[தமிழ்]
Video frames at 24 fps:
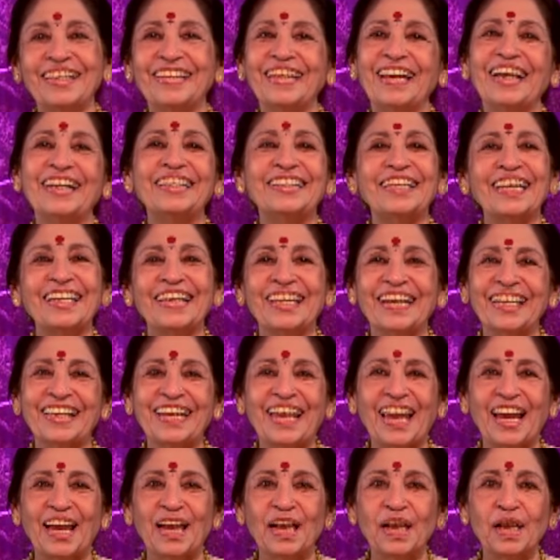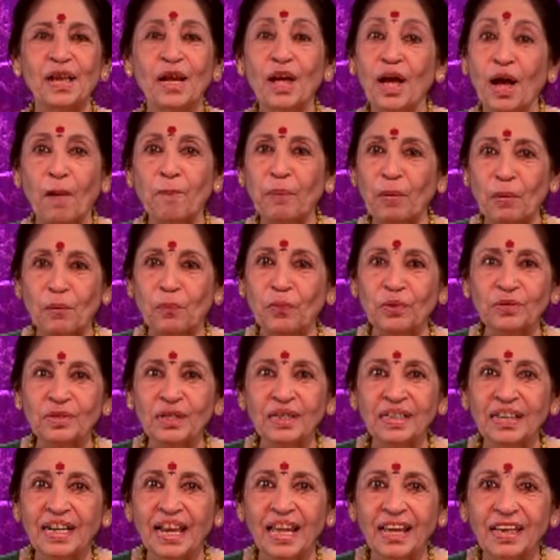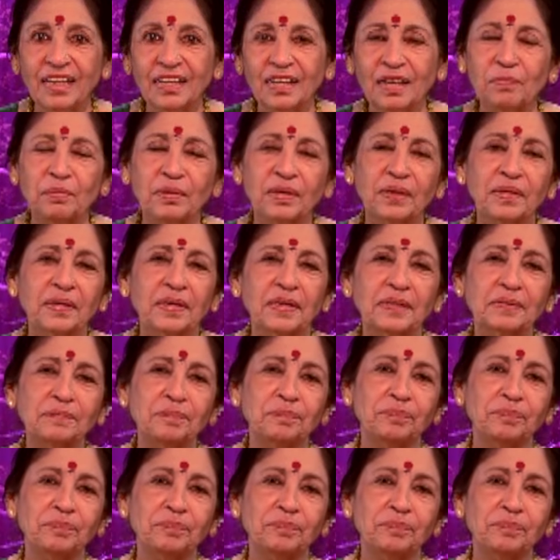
இது எங்கிட்ட இருக்கே அப்போ கொடுத்துருங்களேன் அப்படிங்கிற